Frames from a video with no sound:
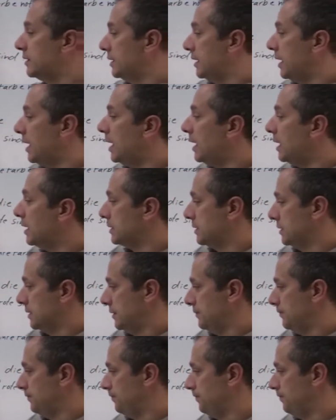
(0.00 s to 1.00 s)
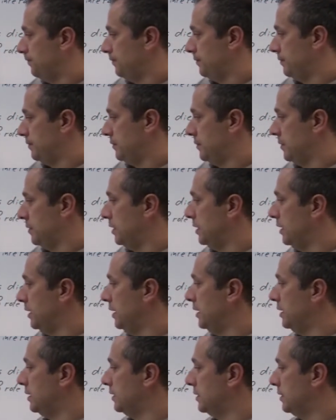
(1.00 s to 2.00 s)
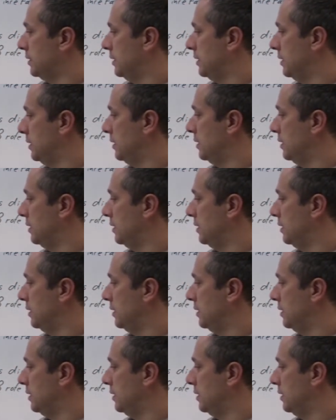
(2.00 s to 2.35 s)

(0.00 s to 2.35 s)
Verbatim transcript: Die 8 liegt